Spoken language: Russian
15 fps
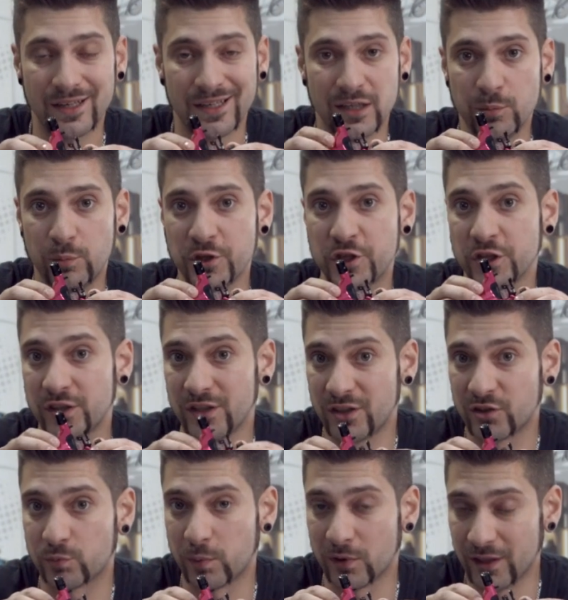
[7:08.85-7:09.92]
либо
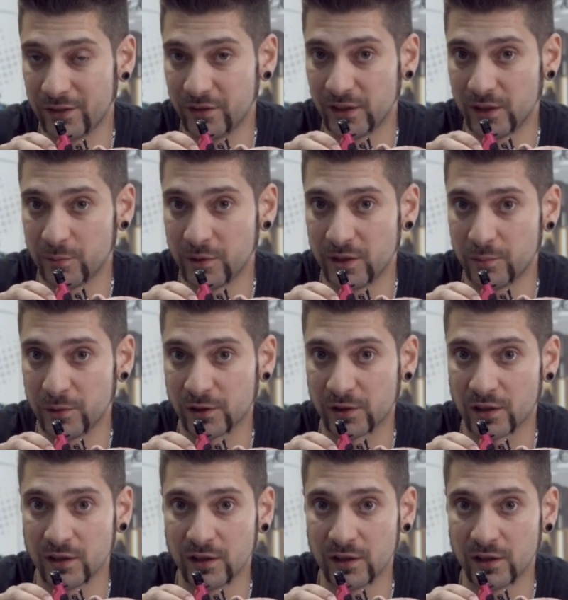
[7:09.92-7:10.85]
4,5 мм.